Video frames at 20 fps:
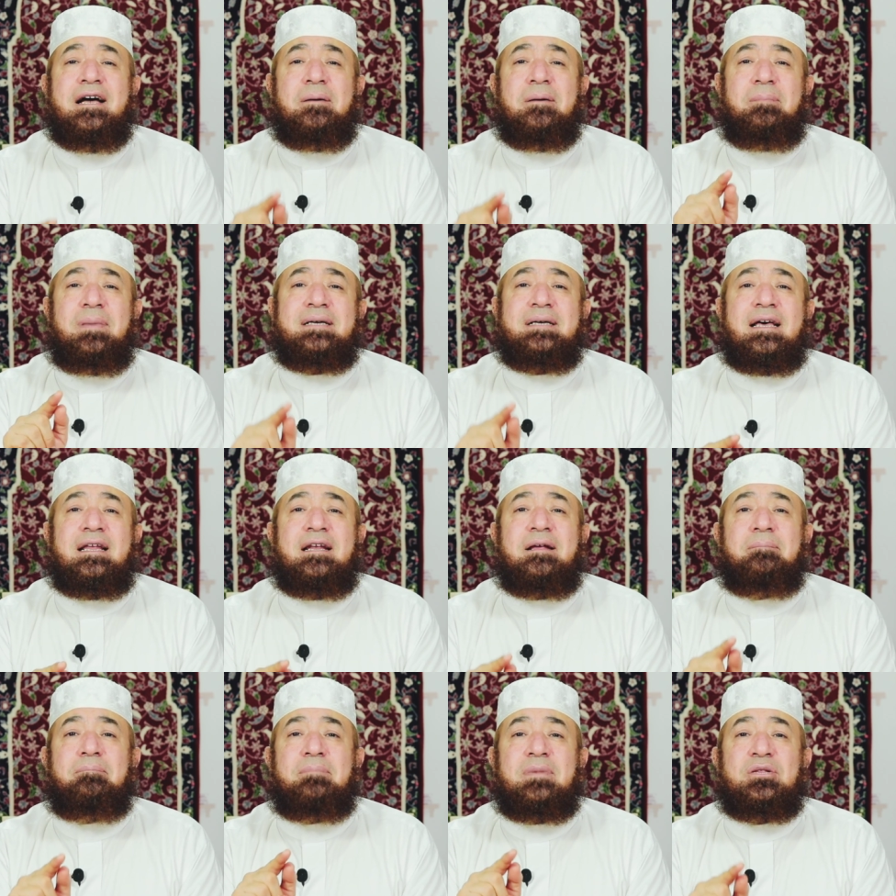
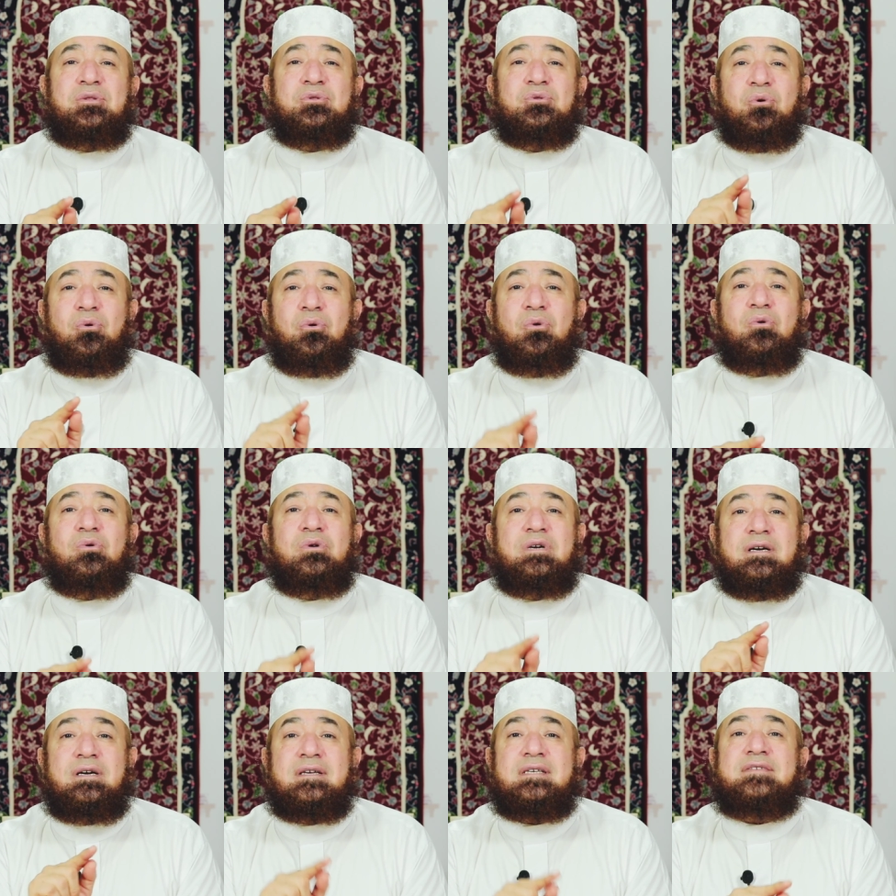بدلا من
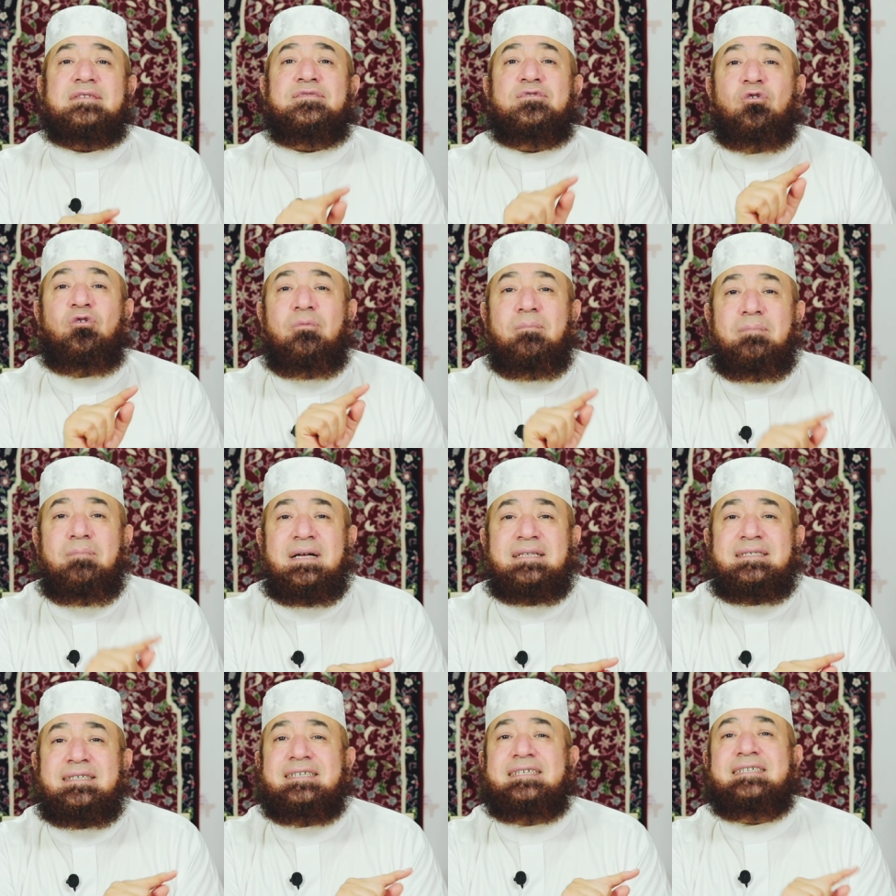دخول نصف
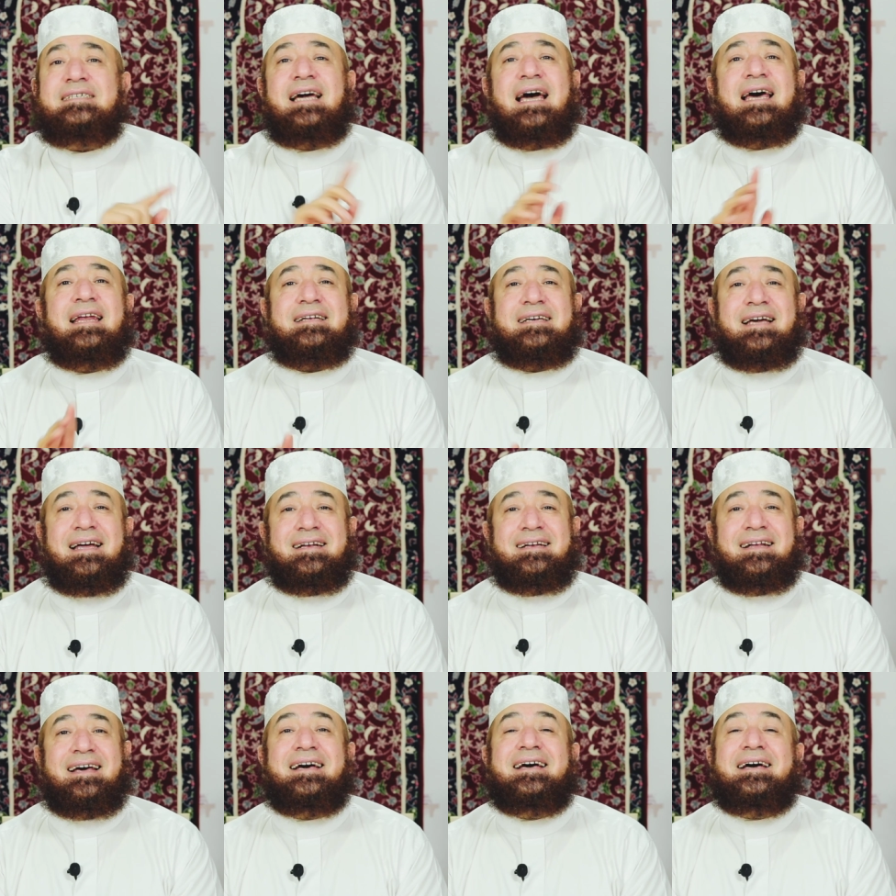أمته
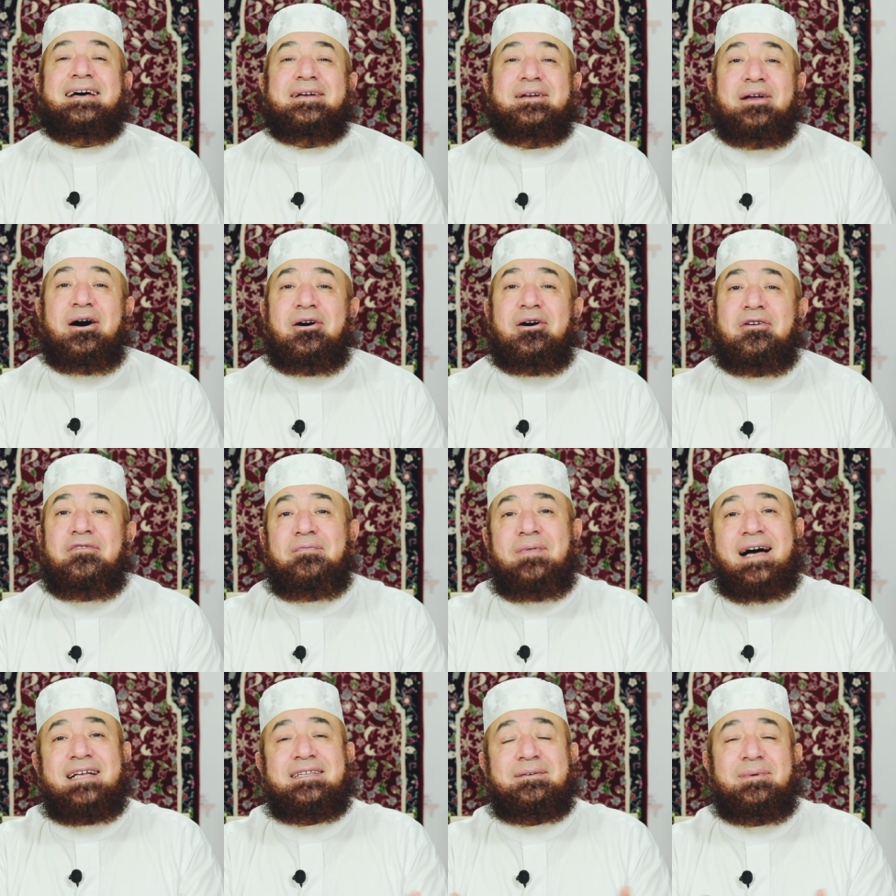الجنة
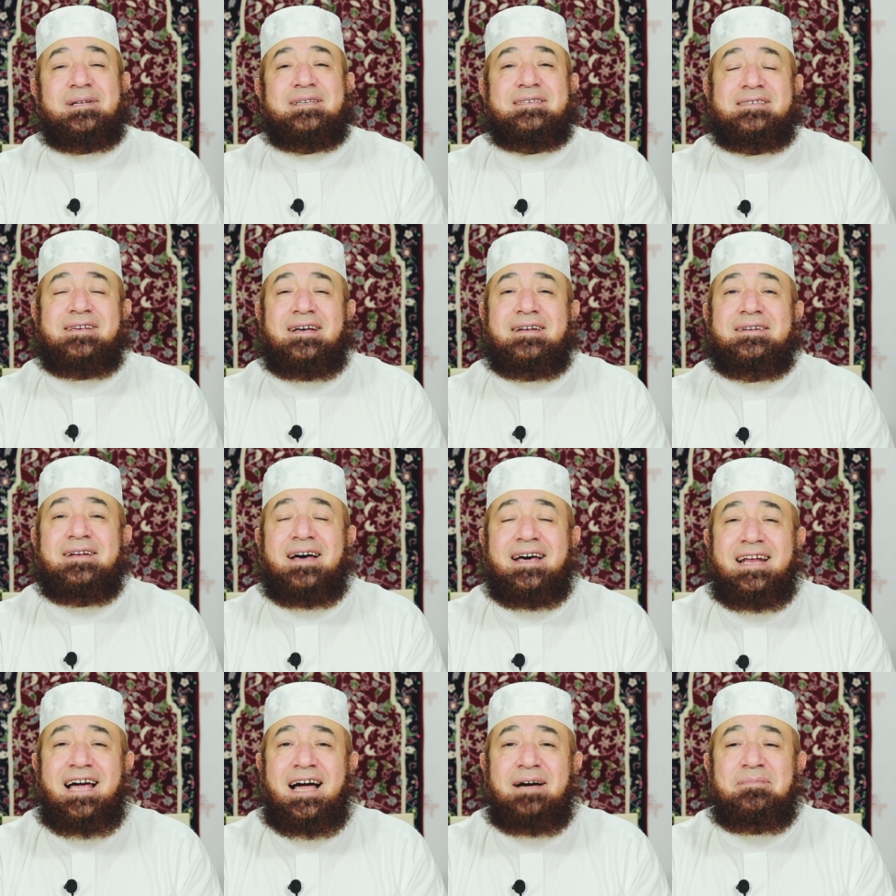نعرف بعد ما
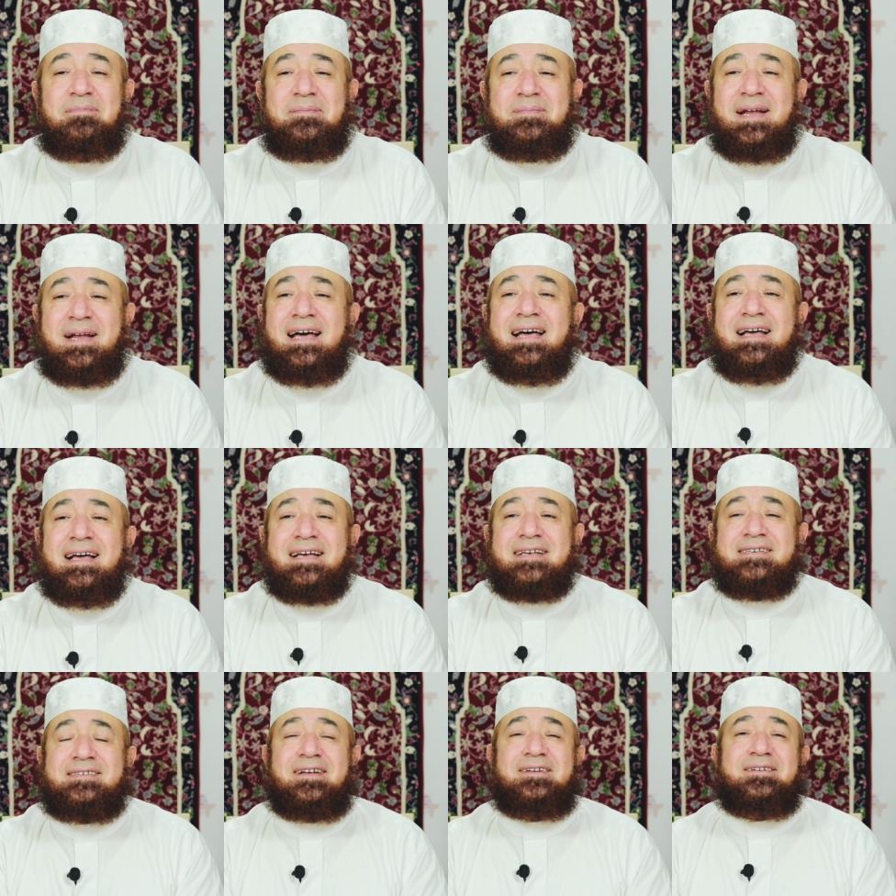نصلى على حبيبنا
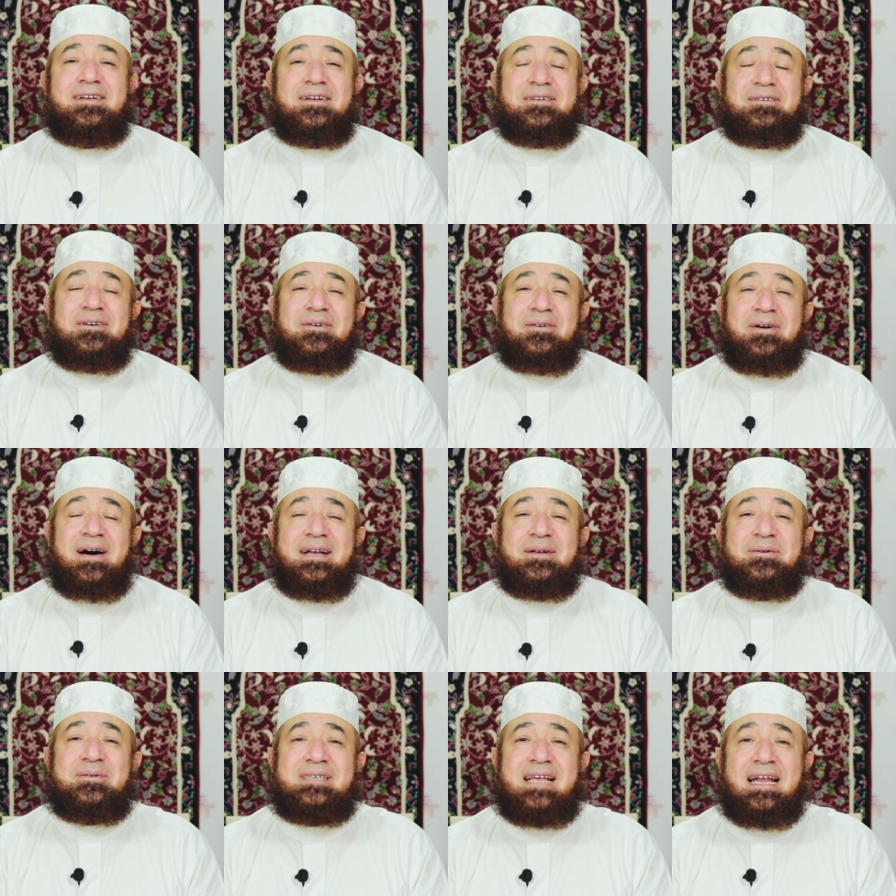صلى الله
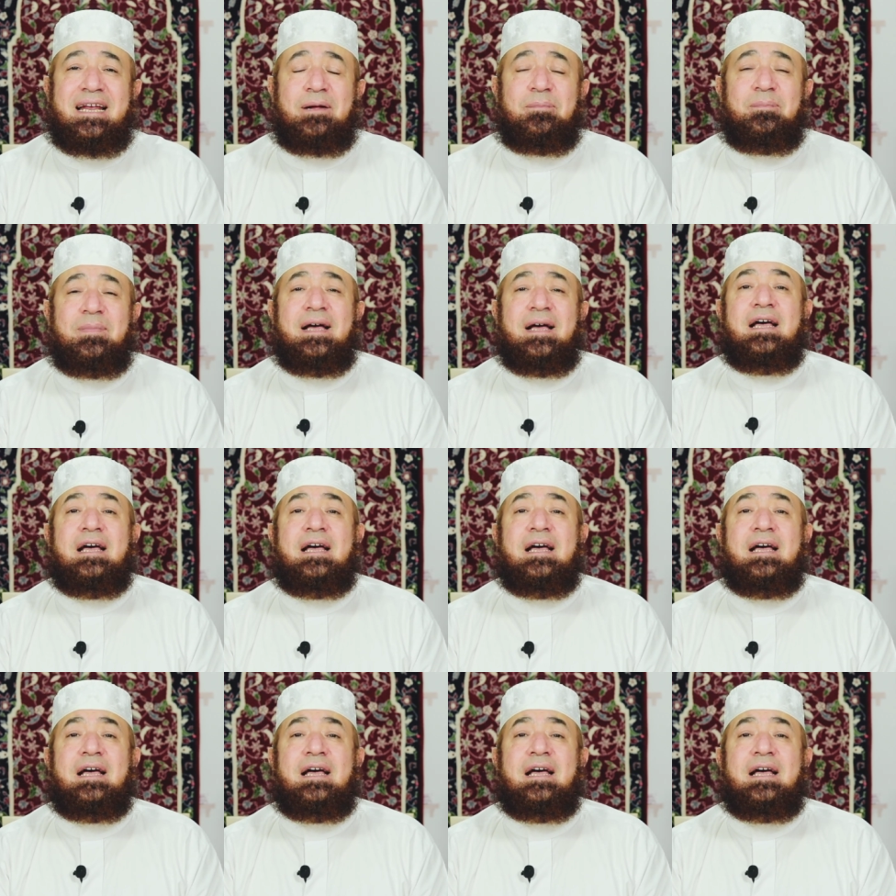عليه وسلم